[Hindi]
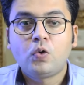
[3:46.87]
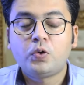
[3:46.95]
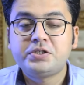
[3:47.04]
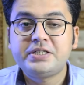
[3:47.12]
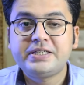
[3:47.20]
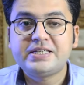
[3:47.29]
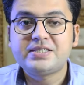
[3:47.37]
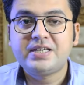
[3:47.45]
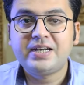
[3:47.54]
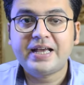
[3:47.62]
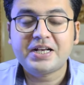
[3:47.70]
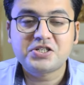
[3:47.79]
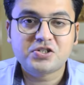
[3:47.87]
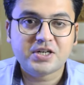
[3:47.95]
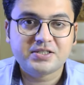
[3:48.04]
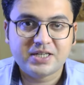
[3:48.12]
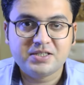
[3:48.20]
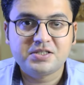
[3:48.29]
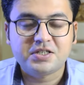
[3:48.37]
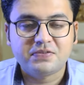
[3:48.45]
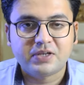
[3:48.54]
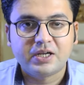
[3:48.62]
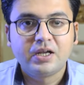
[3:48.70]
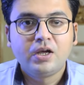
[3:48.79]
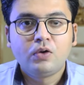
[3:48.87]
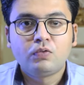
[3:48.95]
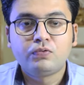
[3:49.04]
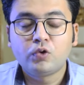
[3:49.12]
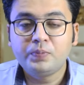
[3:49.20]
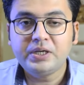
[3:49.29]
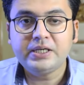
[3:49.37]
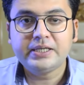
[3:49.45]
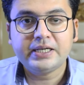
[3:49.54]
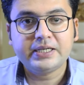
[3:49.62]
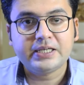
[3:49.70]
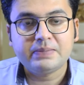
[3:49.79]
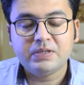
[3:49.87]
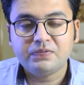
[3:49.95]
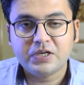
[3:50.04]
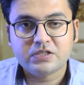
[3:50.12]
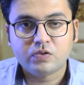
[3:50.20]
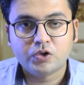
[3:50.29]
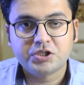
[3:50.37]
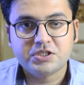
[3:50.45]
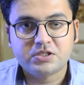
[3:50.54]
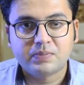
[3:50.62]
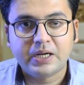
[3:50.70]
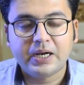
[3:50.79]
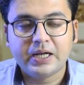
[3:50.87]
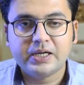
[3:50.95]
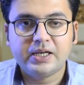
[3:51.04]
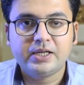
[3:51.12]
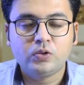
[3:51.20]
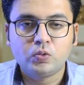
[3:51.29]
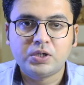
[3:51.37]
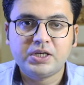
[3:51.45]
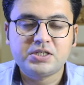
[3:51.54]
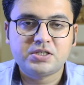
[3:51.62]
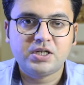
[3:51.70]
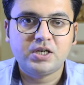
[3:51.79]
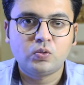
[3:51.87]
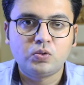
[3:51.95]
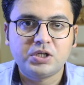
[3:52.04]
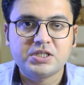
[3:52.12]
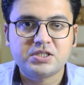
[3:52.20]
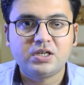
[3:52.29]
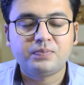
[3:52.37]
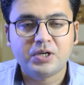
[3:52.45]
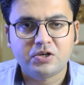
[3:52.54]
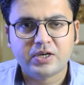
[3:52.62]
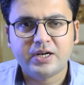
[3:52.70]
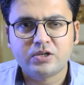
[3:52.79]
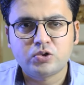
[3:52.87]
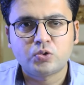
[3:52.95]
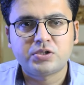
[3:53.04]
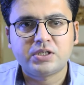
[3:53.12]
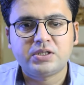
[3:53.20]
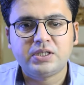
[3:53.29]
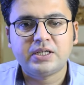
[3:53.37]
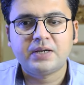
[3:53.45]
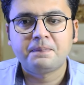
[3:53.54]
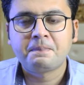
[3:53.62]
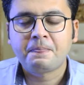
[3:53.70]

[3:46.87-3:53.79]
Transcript: और जिनकी स्किन एक्स्ट्रा सेंसिटिव है वो भी ये क्रीमी फेस वॉश इस्तेमाल ना करें क्योंकि इससे उनकी स्किन पे ड्राइनेस हो सकती है